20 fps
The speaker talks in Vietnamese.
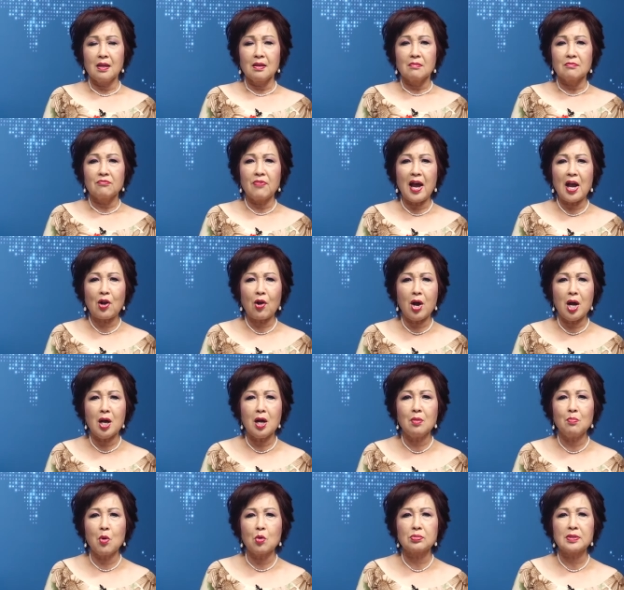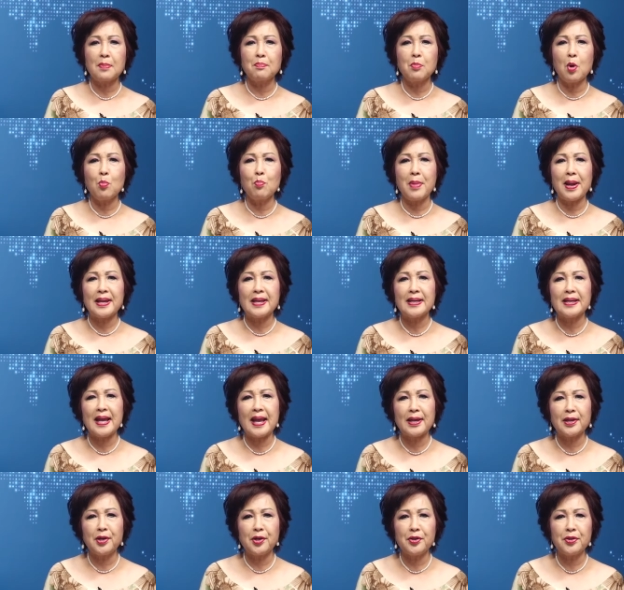Và có hơn
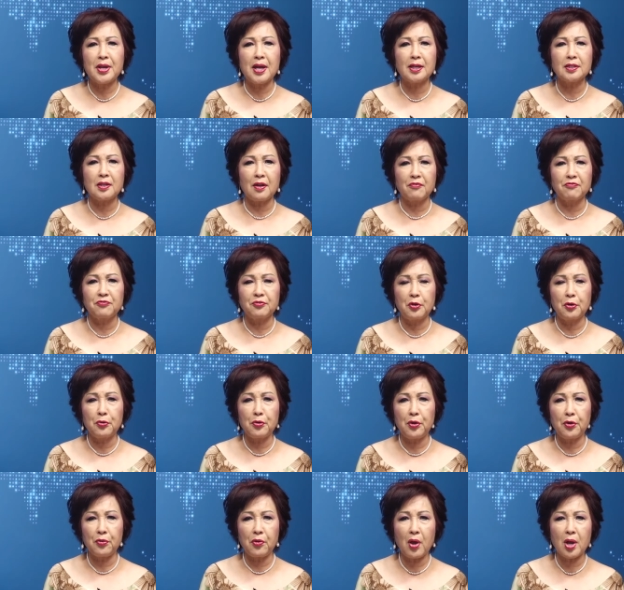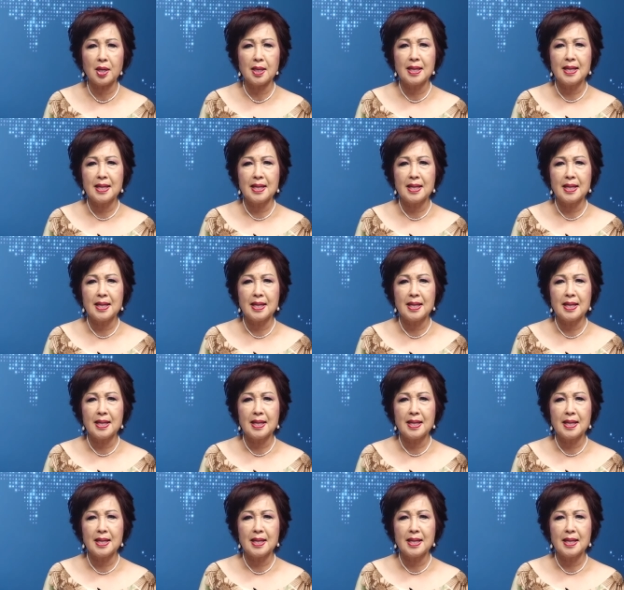147.000 người dân ở thành phố New York